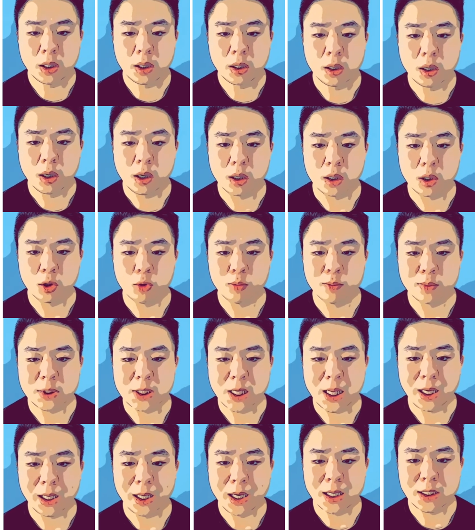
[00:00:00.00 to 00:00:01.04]
好了，我们再
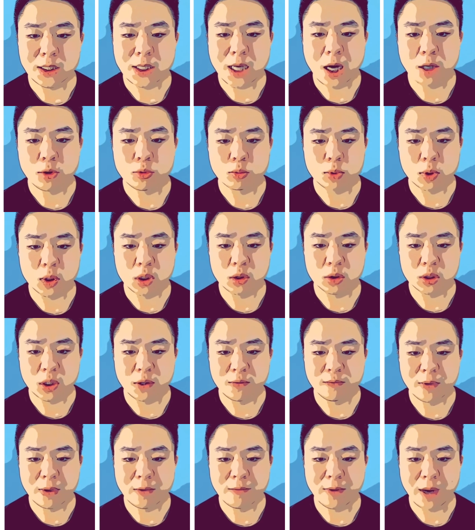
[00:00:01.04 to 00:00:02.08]
来看下一种构成
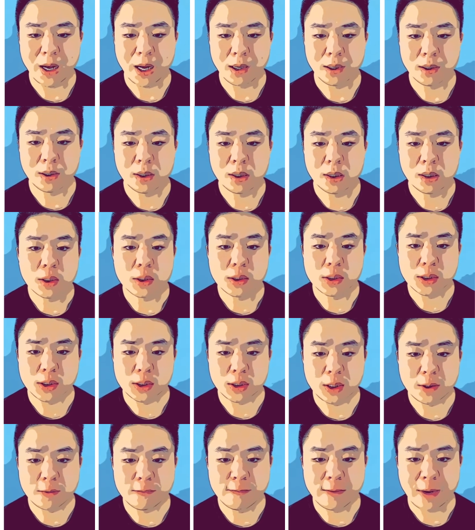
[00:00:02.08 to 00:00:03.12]
方法——词
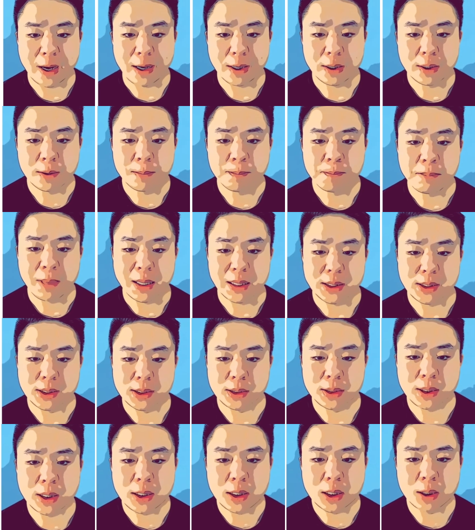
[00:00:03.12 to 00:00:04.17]
根法，把词
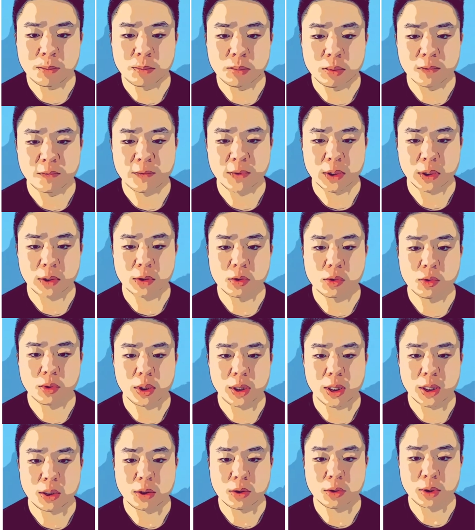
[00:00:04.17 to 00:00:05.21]
根的部分做一
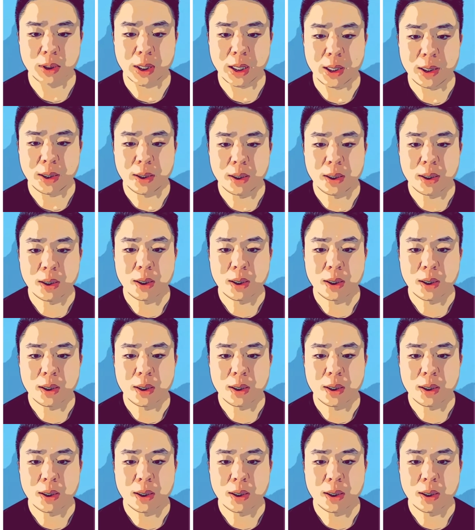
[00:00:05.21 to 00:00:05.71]
点修改。